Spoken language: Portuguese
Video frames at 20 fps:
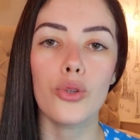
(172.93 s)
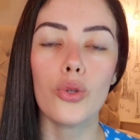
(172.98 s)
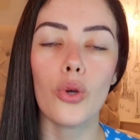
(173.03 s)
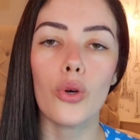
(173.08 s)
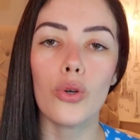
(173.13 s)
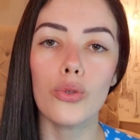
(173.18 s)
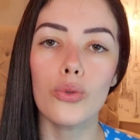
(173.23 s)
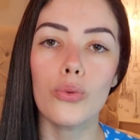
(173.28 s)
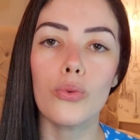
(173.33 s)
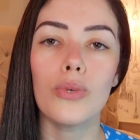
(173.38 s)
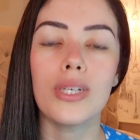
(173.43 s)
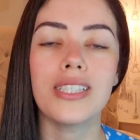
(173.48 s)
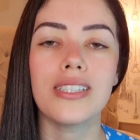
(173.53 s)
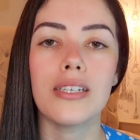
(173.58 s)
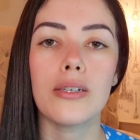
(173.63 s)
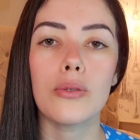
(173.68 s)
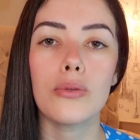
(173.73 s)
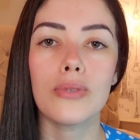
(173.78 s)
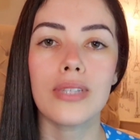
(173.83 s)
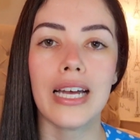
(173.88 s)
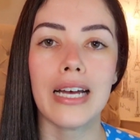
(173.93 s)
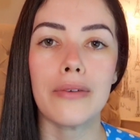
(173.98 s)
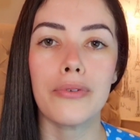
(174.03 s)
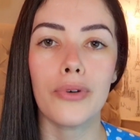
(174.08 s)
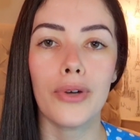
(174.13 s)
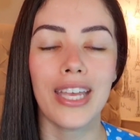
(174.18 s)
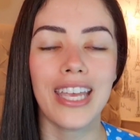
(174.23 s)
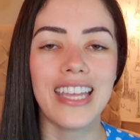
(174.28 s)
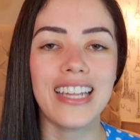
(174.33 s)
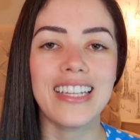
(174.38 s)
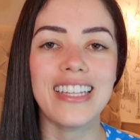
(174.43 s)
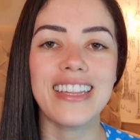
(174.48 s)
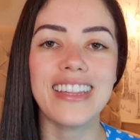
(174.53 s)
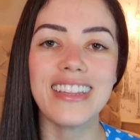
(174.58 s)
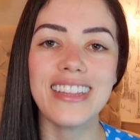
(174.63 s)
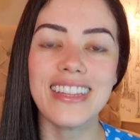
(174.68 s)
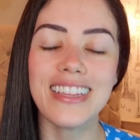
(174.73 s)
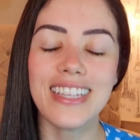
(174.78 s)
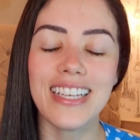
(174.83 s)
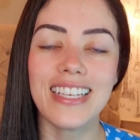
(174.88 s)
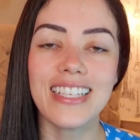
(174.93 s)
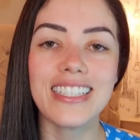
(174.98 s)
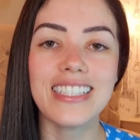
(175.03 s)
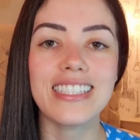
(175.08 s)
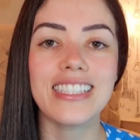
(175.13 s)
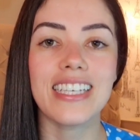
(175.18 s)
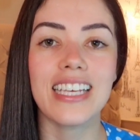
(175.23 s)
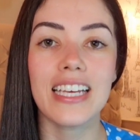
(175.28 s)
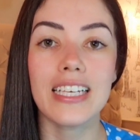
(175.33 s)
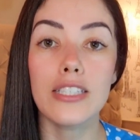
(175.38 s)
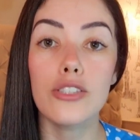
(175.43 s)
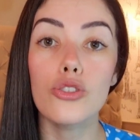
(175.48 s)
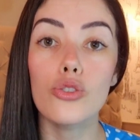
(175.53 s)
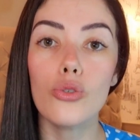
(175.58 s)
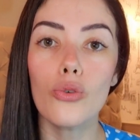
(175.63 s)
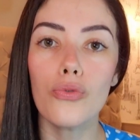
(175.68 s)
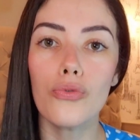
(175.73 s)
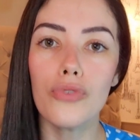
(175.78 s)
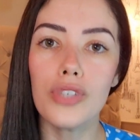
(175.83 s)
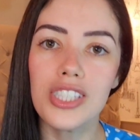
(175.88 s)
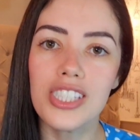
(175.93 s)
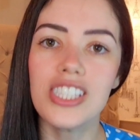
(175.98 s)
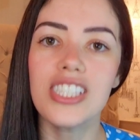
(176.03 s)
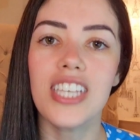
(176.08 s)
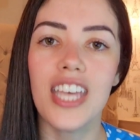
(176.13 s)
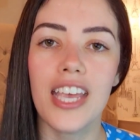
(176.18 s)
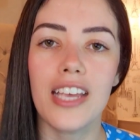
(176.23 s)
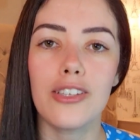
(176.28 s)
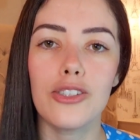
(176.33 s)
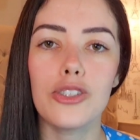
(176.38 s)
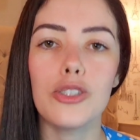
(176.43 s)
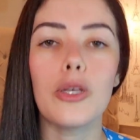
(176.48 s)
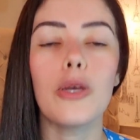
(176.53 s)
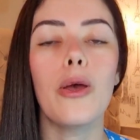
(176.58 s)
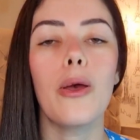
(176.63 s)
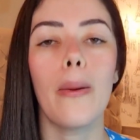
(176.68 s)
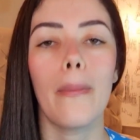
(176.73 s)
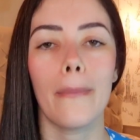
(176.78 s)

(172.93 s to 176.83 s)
todo o executável ele tem que ser suficiente